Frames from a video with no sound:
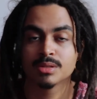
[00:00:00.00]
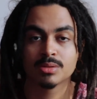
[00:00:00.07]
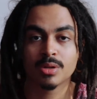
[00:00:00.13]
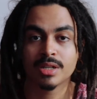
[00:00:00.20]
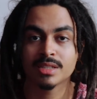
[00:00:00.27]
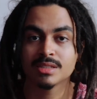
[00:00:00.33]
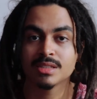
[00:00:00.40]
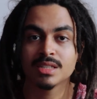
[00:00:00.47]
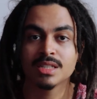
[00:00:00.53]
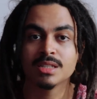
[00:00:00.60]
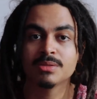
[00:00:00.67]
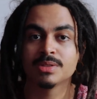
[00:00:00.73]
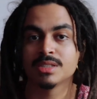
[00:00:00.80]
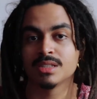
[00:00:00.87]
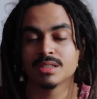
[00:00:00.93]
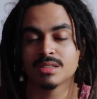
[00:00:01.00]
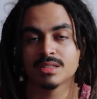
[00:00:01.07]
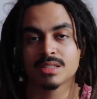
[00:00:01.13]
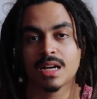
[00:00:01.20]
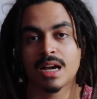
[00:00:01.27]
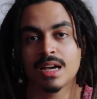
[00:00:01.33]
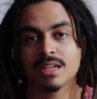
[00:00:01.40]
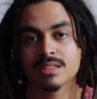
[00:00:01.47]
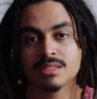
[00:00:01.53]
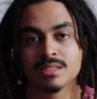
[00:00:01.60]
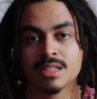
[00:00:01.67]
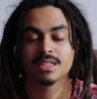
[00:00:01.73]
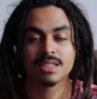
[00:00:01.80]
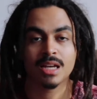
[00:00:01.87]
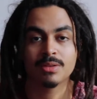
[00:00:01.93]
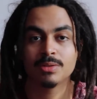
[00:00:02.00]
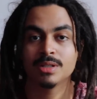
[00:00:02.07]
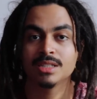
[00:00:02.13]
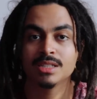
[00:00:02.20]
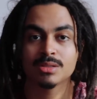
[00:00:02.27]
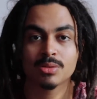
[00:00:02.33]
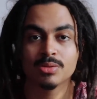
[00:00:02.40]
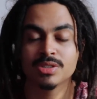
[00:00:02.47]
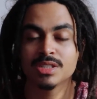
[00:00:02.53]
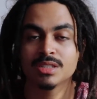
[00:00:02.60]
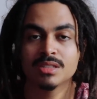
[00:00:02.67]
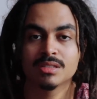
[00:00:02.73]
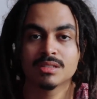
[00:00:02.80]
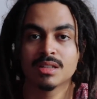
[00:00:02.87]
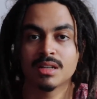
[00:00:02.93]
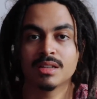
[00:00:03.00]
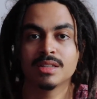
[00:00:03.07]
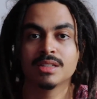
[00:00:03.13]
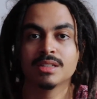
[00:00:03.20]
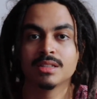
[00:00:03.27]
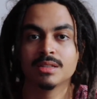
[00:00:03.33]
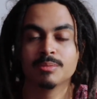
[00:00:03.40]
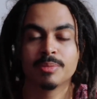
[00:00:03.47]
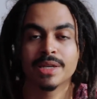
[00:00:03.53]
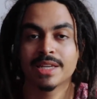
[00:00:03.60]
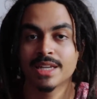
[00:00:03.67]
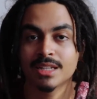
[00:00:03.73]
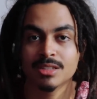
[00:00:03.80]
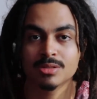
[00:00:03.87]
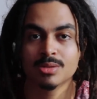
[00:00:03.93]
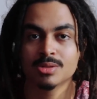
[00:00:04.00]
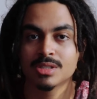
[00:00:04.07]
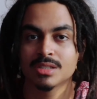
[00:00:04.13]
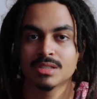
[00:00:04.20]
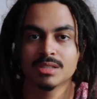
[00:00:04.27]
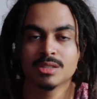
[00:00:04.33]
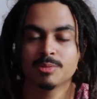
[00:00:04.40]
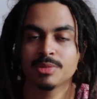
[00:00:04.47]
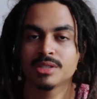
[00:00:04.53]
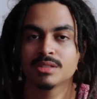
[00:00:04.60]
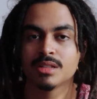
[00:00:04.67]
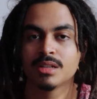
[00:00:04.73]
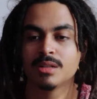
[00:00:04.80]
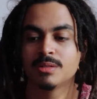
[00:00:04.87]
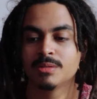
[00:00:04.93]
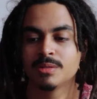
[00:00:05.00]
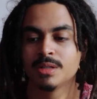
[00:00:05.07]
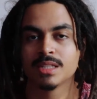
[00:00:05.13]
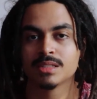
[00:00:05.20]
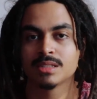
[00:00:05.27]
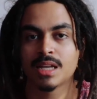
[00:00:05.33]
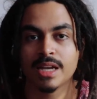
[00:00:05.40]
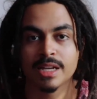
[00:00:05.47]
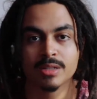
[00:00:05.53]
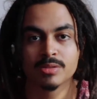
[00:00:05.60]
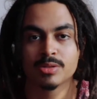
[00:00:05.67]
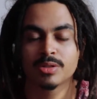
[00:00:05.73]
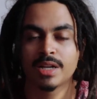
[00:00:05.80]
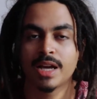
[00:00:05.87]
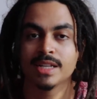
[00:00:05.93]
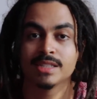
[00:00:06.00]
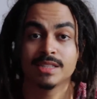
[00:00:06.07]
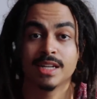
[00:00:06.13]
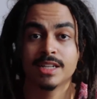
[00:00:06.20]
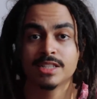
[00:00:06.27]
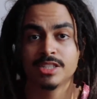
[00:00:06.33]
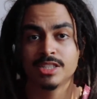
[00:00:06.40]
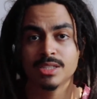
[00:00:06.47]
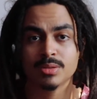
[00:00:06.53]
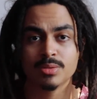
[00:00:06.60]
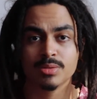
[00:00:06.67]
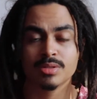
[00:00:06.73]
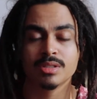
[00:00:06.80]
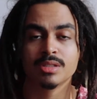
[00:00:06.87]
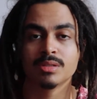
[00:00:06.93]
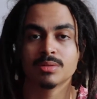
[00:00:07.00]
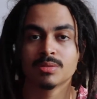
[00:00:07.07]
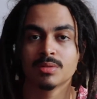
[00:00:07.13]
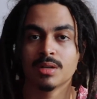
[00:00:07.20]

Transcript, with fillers: histórias incríveis histórias desses caras que estavam ali escondidas na, né, em, em, pequenas notícias de prisão que saem nos jornais, em artigos que os,